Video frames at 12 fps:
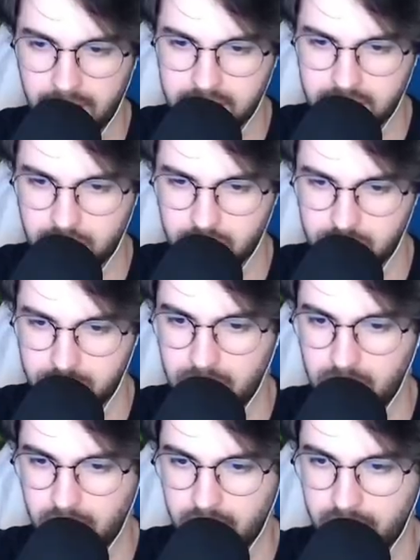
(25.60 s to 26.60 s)
villa, se non
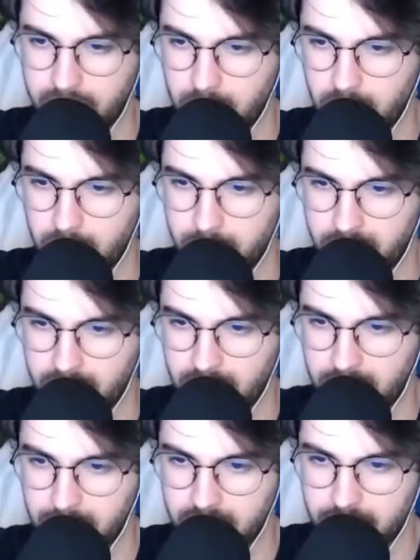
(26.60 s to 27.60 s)
sbaglio, l'avevamo
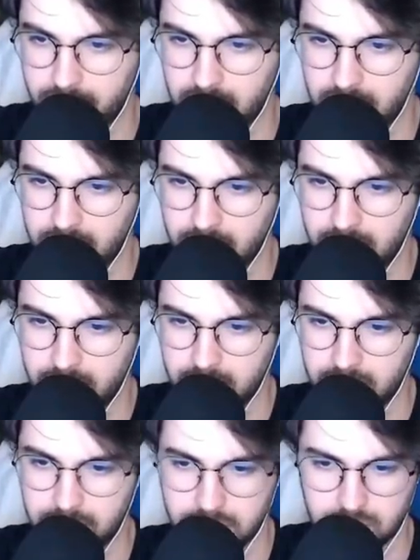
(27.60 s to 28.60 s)
praticamente
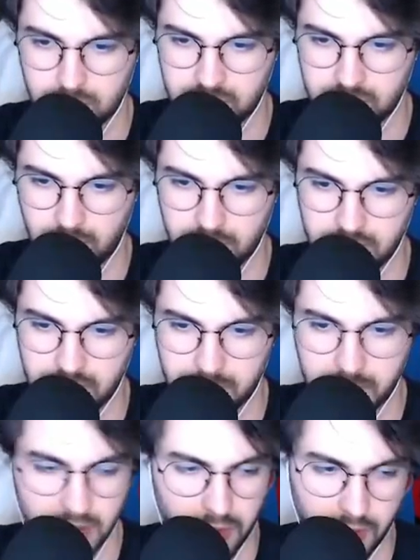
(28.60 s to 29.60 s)
finita. La scorsa volta
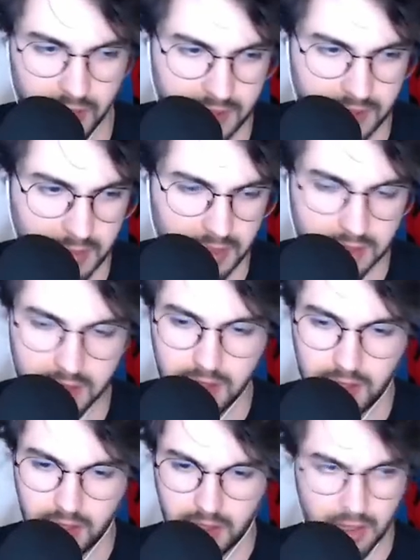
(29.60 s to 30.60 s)
andrebbe decorata, ma
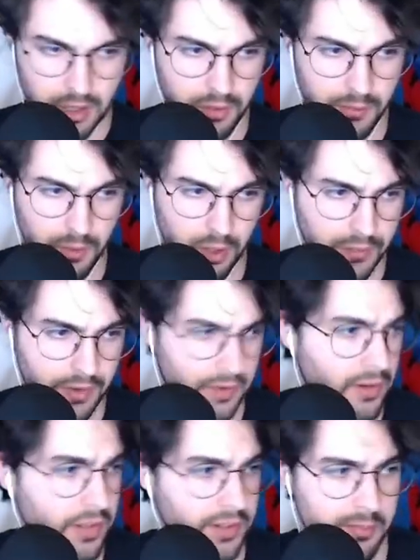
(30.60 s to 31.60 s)
non voglio
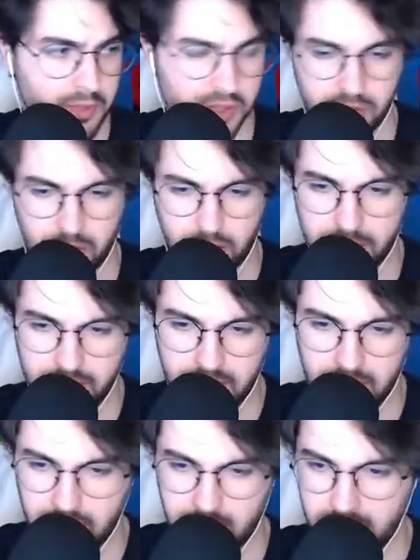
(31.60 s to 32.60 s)
fare un altro episodio con la
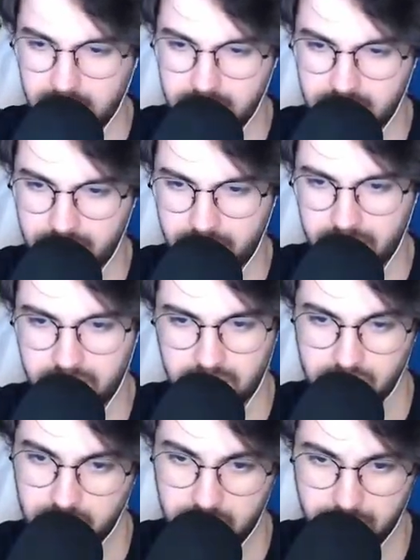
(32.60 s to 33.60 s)
villa che cioè
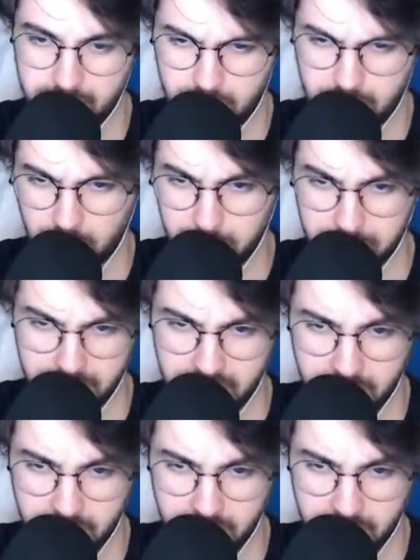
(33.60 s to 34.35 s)
veramente ci ho fatto troppi